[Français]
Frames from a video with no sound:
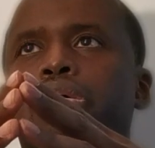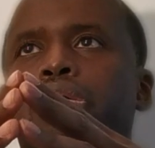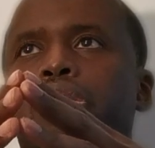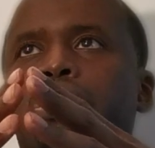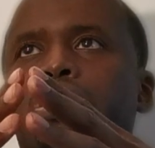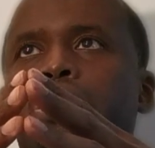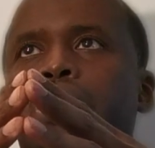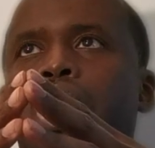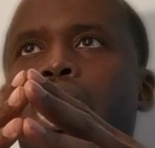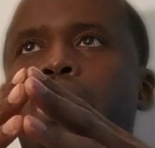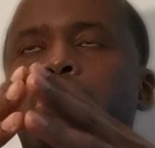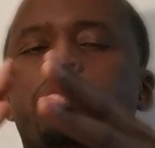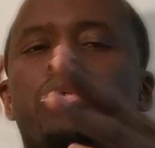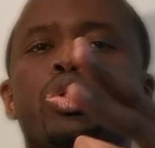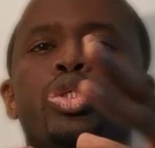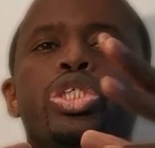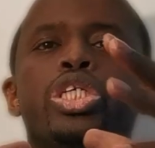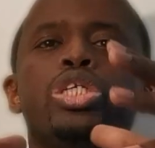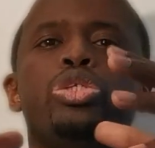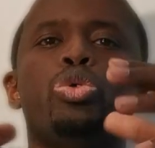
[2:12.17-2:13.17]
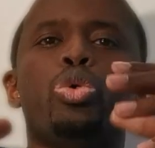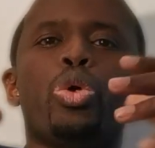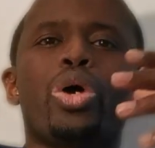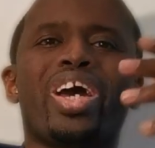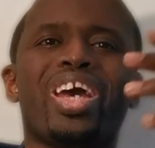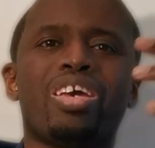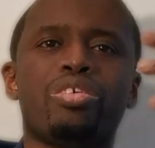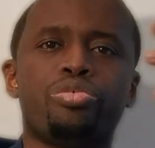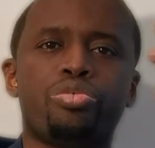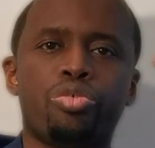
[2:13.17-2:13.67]
euh, un projet de
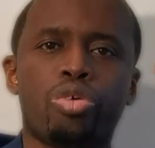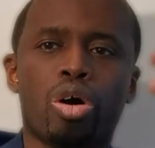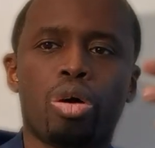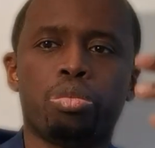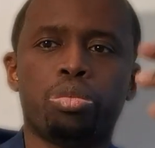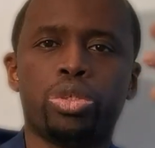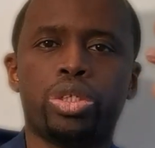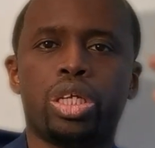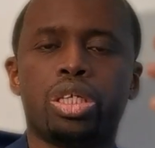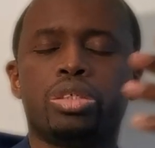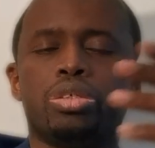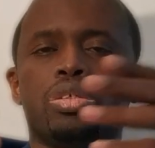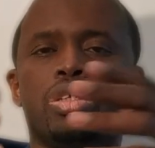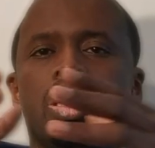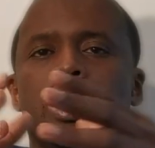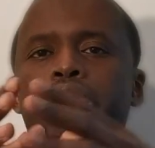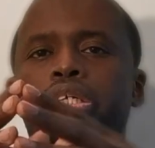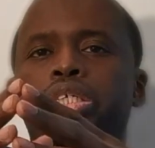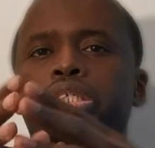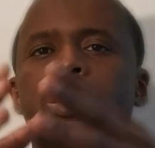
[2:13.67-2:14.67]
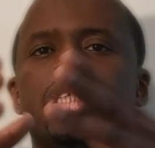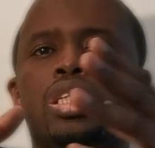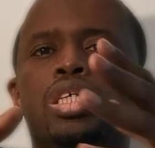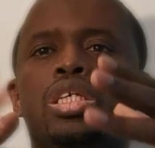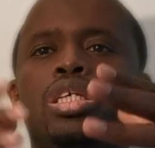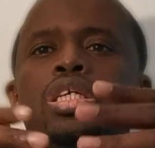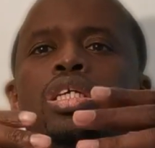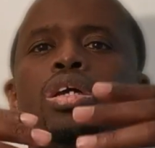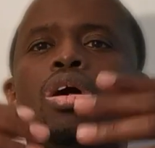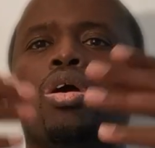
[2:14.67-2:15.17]
réforme nationaliste
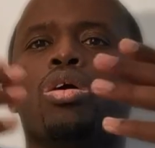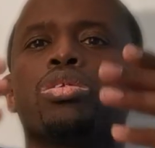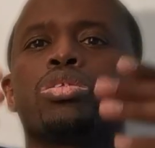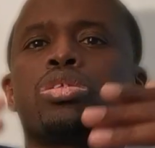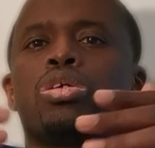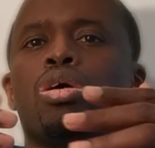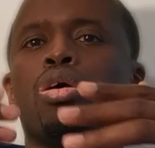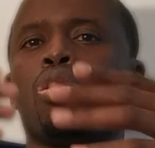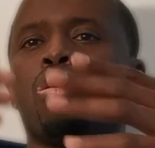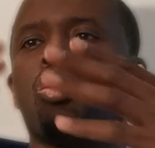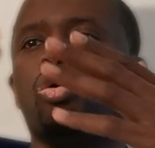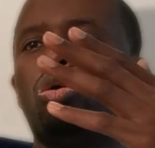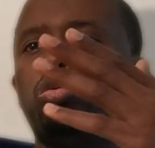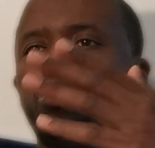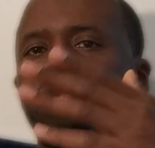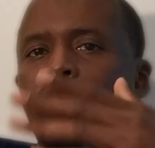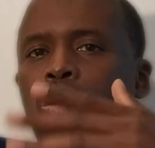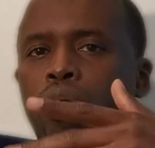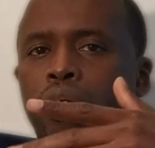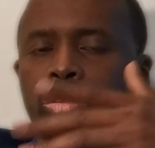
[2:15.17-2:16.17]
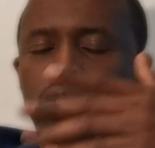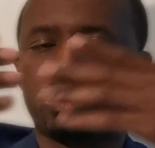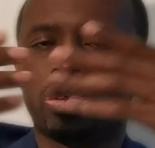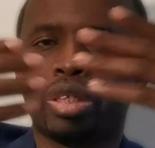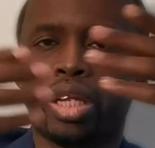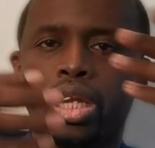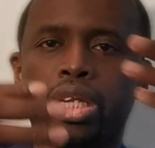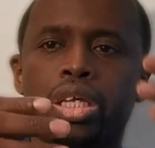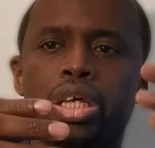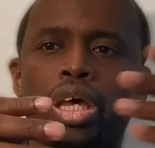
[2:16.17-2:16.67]
qui entend reprendre
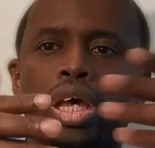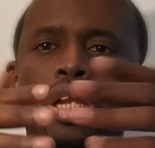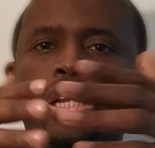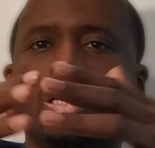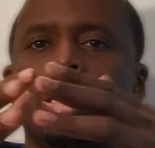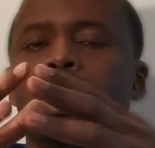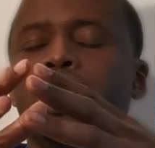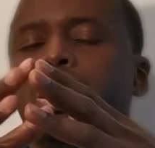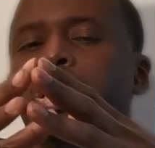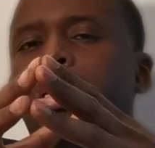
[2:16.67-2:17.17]
tel quel